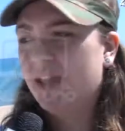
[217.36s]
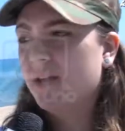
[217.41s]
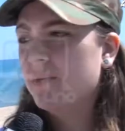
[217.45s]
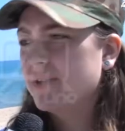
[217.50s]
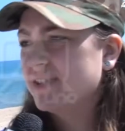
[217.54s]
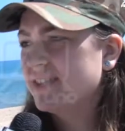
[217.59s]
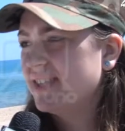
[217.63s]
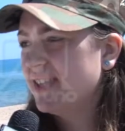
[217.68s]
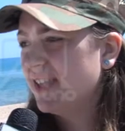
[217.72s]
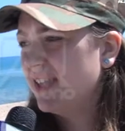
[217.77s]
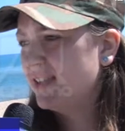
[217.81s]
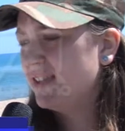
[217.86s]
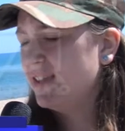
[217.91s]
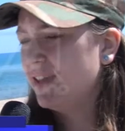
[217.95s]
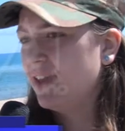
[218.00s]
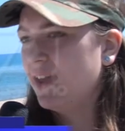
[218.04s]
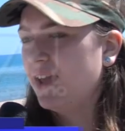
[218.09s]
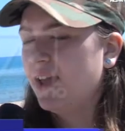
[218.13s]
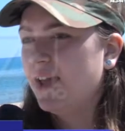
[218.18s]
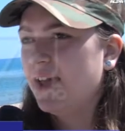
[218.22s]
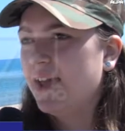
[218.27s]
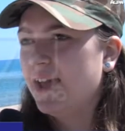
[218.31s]
i
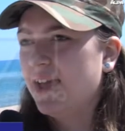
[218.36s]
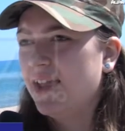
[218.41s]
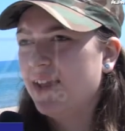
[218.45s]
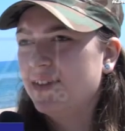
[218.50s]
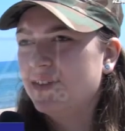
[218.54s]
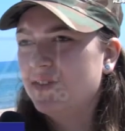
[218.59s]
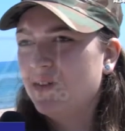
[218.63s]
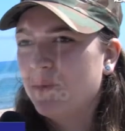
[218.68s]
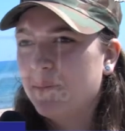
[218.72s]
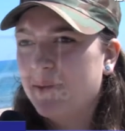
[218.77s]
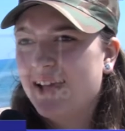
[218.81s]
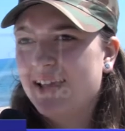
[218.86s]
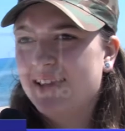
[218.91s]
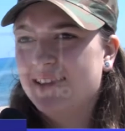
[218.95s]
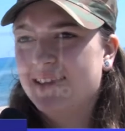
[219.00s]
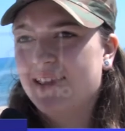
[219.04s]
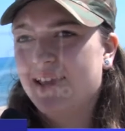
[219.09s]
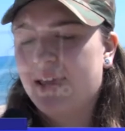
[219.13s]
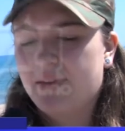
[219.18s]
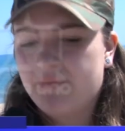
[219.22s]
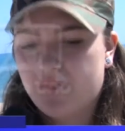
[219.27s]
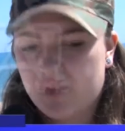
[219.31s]
quesiti, eh, le
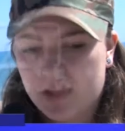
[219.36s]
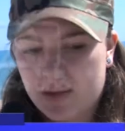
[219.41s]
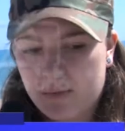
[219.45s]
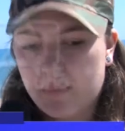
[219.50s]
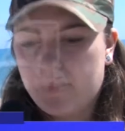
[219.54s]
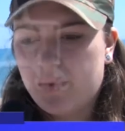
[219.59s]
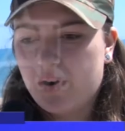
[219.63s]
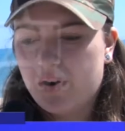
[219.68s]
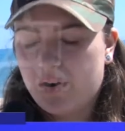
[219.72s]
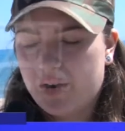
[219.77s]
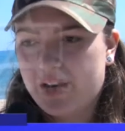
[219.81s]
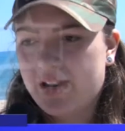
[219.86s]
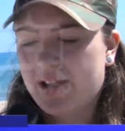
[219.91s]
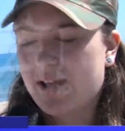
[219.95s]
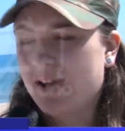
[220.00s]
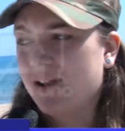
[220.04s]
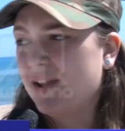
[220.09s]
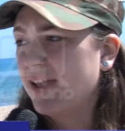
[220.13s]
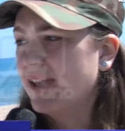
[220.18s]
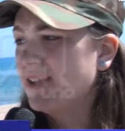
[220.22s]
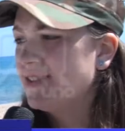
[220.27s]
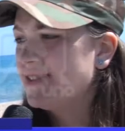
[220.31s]
domande che vogliamo porre
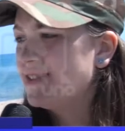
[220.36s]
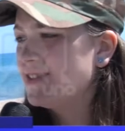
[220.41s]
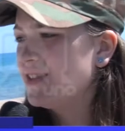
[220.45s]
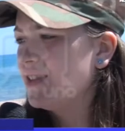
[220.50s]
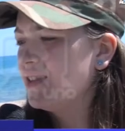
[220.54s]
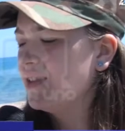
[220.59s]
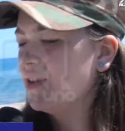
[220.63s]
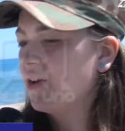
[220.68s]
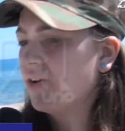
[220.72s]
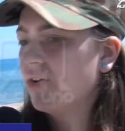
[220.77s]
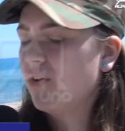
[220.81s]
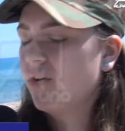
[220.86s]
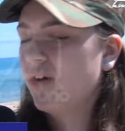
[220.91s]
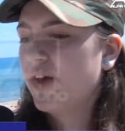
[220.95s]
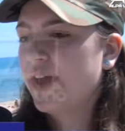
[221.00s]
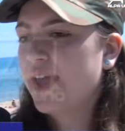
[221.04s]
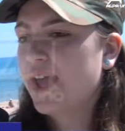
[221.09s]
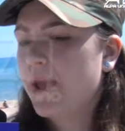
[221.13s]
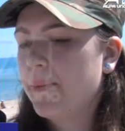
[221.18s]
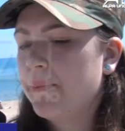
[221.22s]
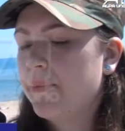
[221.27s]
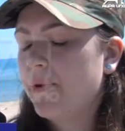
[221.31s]
anche al sindaco
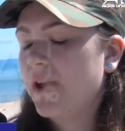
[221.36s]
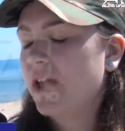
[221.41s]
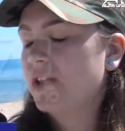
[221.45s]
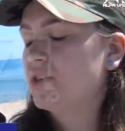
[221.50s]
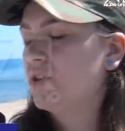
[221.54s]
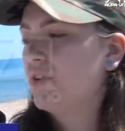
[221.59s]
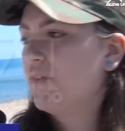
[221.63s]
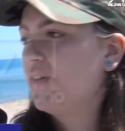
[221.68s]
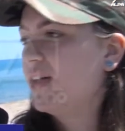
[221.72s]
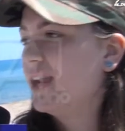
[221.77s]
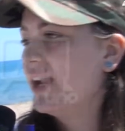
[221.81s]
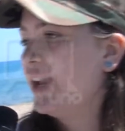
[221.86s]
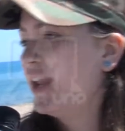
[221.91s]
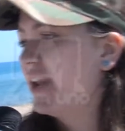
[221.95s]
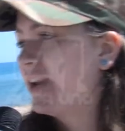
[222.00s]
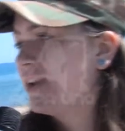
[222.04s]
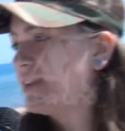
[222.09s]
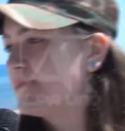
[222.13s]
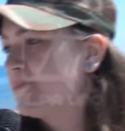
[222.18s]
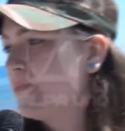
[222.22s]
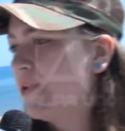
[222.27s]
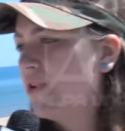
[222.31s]
e poi a trovare le
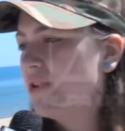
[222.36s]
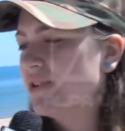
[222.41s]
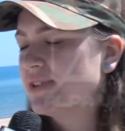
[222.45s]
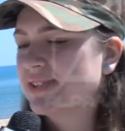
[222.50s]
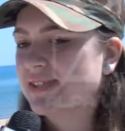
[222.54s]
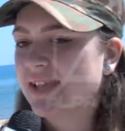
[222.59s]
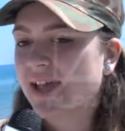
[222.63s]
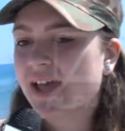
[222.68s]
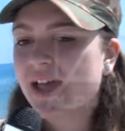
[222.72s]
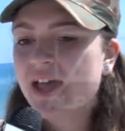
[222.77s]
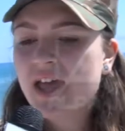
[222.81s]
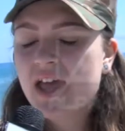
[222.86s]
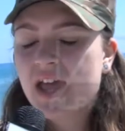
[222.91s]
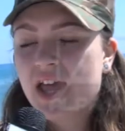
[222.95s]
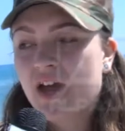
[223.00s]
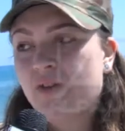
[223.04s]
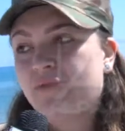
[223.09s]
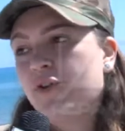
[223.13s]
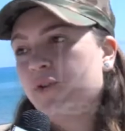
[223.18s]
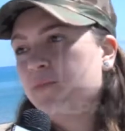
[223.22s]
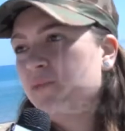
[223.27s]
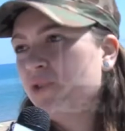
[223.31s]
risposte e a
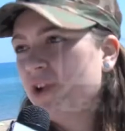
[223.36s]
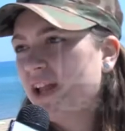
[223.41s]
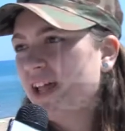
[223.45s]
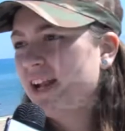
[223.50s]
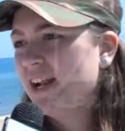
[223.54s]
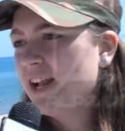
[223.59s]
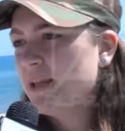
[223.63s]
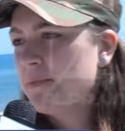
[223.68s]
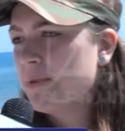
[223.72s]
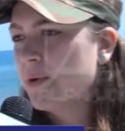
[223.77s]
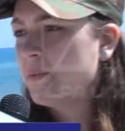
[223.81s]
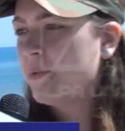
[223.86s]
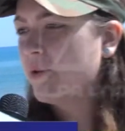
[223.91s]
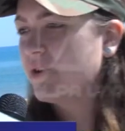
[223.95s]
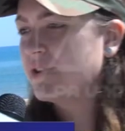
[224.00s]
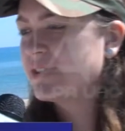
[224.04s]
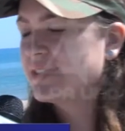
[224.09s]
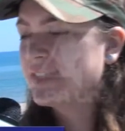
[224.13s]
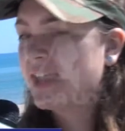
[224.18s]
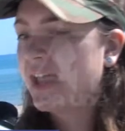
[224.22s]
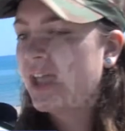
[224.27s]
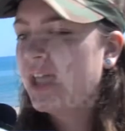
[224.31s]
formulare le
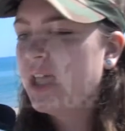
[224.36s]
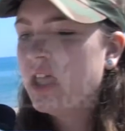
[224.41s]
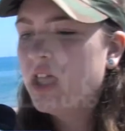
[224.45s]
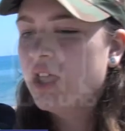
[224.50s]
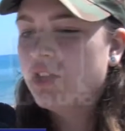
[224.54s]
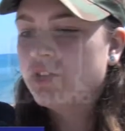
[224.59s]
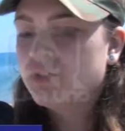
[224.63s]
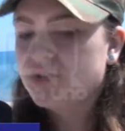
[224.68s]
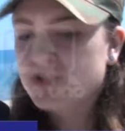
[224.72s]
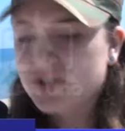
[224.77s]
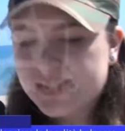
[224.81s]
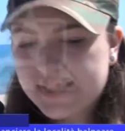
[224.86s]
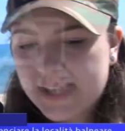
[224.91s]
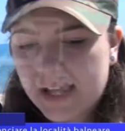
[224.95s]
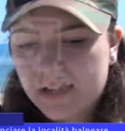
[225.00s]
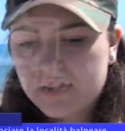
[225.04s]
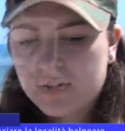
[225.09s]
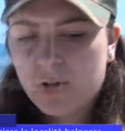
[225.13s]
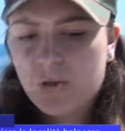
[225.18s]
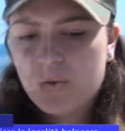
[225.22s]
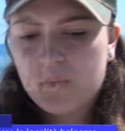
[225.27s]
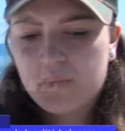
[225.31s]
proposte. Non c'è
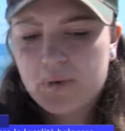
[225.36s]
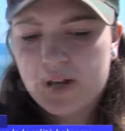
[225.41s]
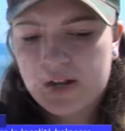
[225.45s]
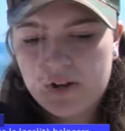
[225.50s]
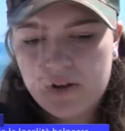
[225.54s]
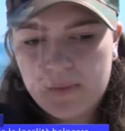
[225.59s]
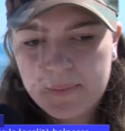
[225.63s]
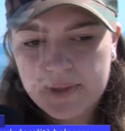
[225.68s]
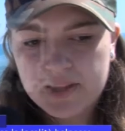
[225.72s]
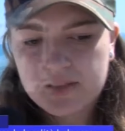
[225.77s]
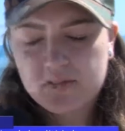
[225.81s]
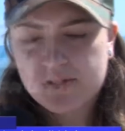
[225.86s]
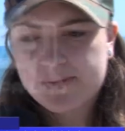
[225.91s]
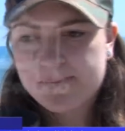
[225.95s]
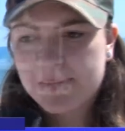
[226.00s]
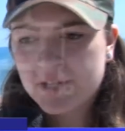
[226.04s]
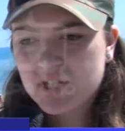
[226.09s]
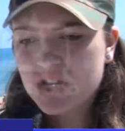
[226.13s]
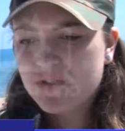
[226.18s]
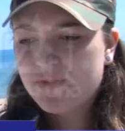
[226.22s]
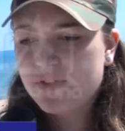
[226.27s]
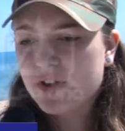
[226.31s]
stato un argomento
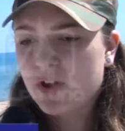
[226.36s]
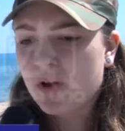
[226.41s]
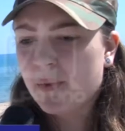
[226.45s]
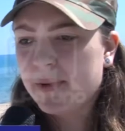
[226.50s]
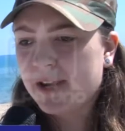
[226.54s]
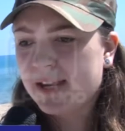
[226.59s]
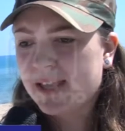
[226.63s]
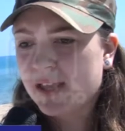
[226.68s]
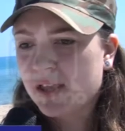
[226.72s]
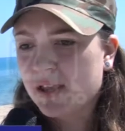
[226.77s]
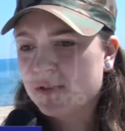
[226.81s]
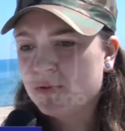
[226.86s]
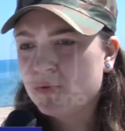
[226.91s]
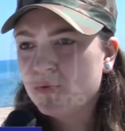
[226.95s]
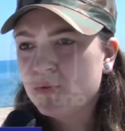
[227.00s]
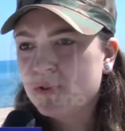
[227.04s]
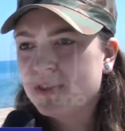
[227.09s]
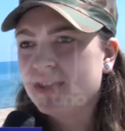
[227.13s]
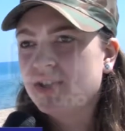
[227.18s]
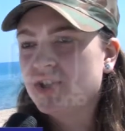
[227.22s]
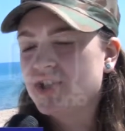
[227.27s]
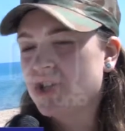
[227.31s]
specifico specifico perché
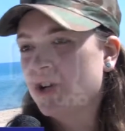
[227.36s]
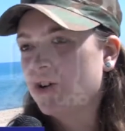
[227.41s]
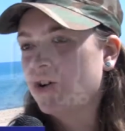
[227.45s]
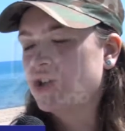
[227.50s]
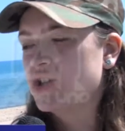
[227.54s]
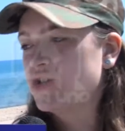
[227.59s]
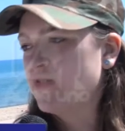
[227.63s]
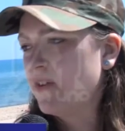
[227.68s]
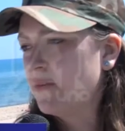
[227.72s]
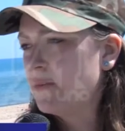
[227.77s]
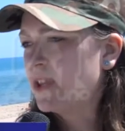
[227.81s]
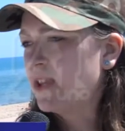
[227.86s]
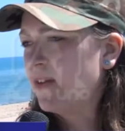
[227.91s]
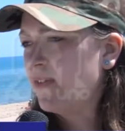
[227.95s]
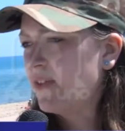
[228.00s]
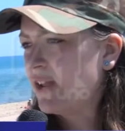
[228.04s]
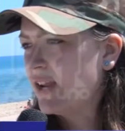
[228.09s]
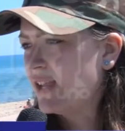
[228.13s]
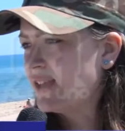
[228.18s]
tutti ci accorgevamo di avere